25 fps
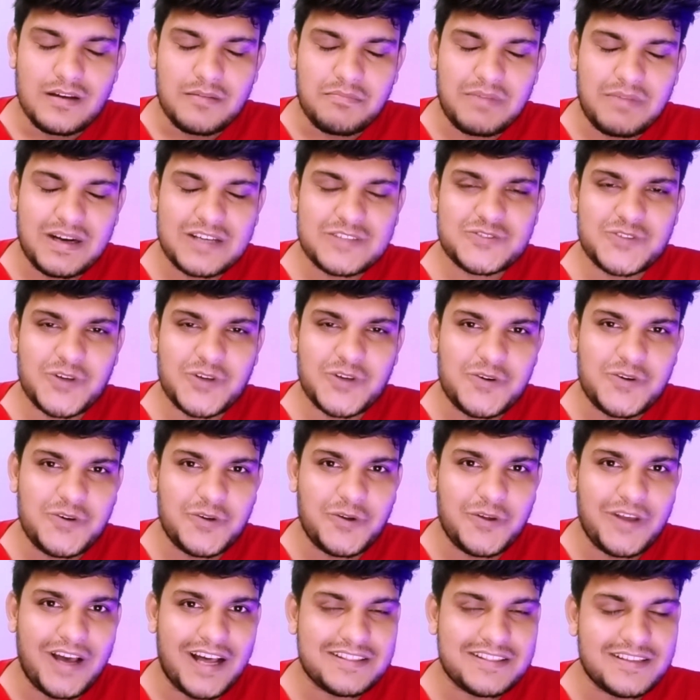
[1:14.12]
বাট যখন
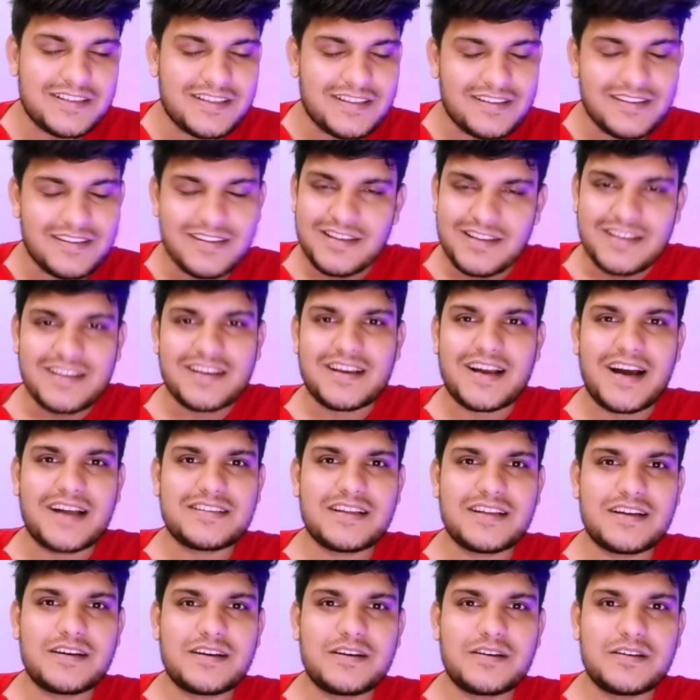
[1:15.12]
ওই হাতি
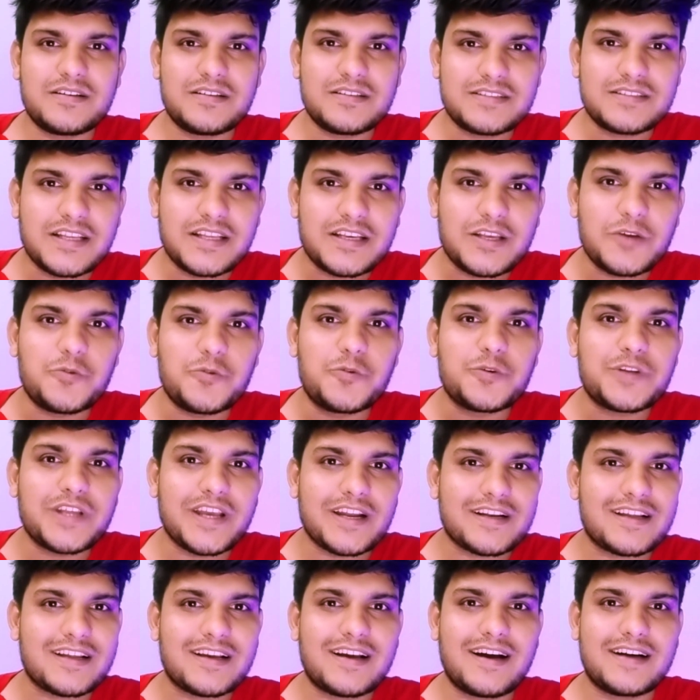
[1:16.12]
কাদা থেকে উঠে
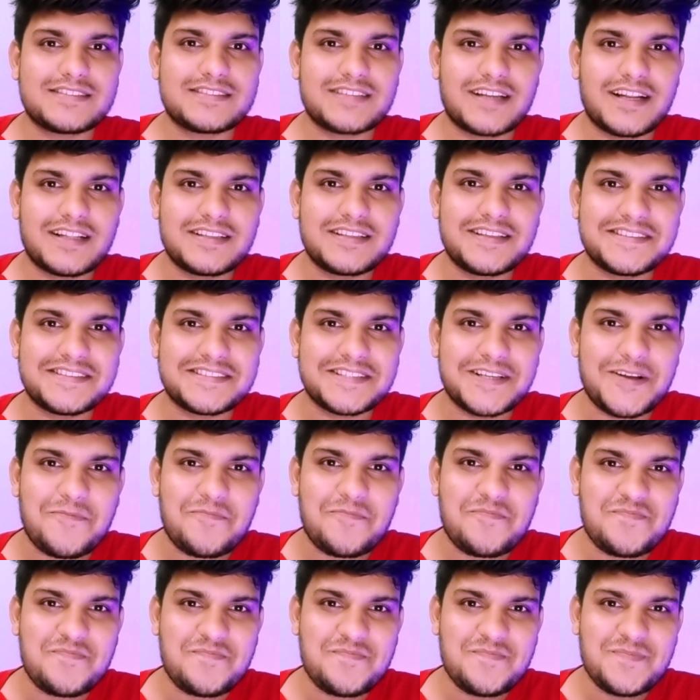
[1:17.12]
একটা গাছারা দিয়েছে
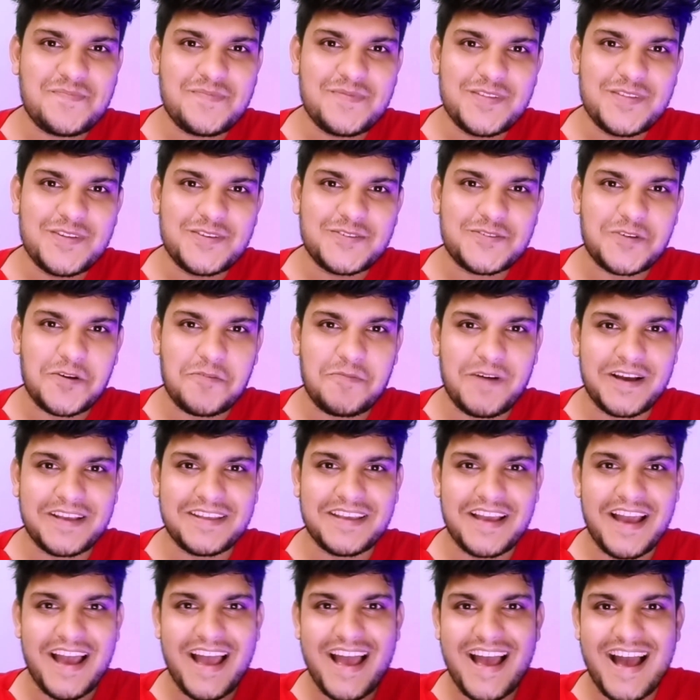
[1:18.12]
সবাই
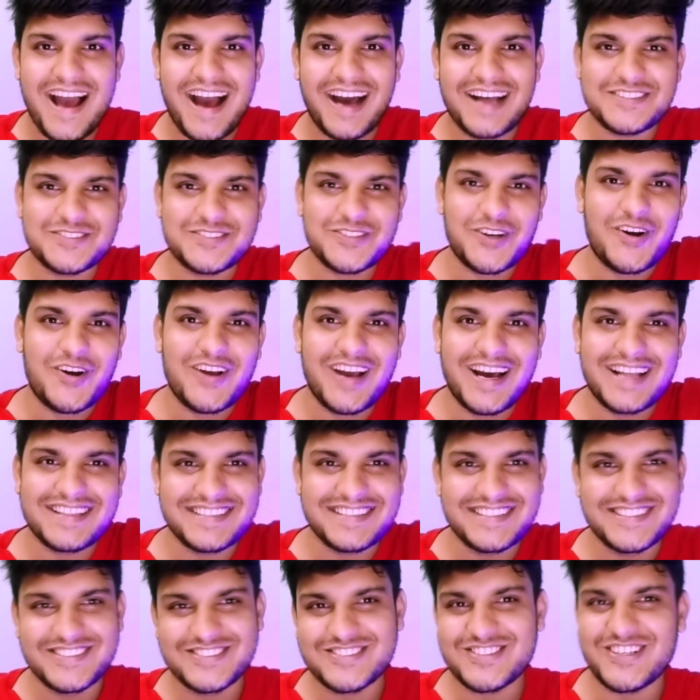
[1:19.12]
হ্যাঁ জয়
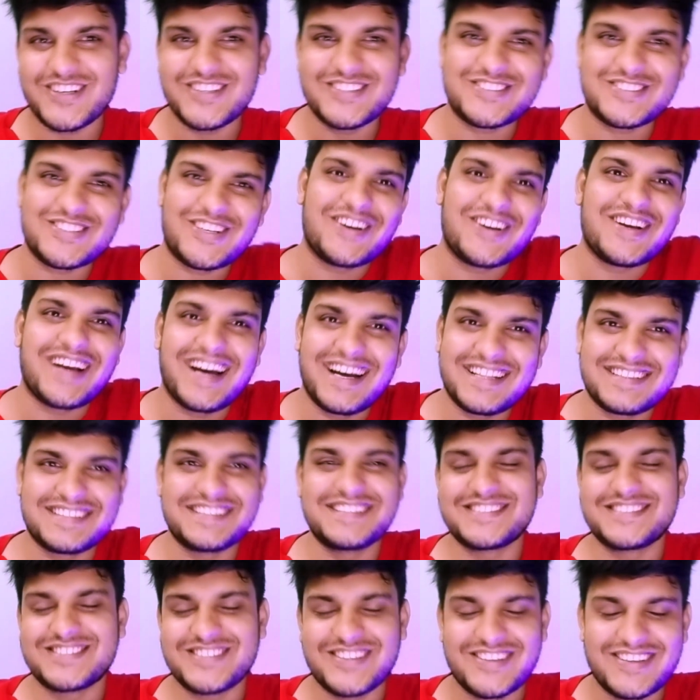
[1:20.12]
হাতির জয় জয়
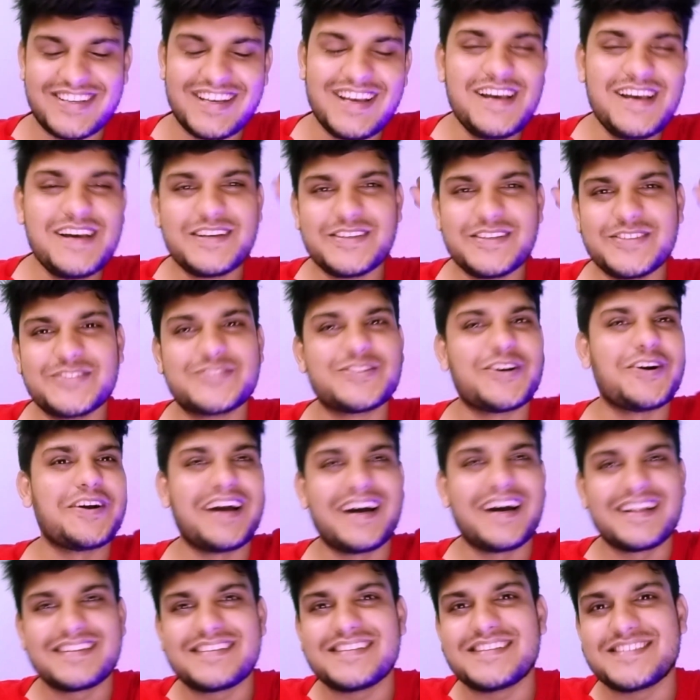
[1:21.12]
হাতির জয় জয়
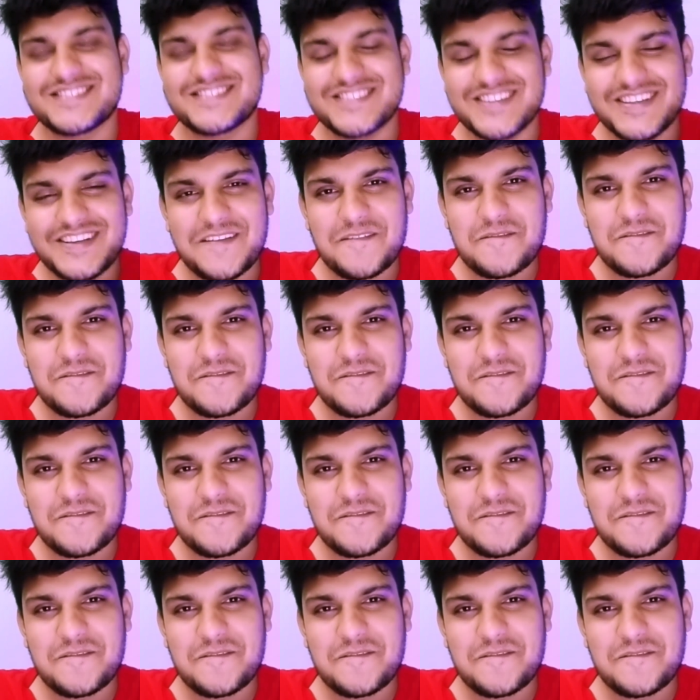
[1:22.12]
হাতির জয়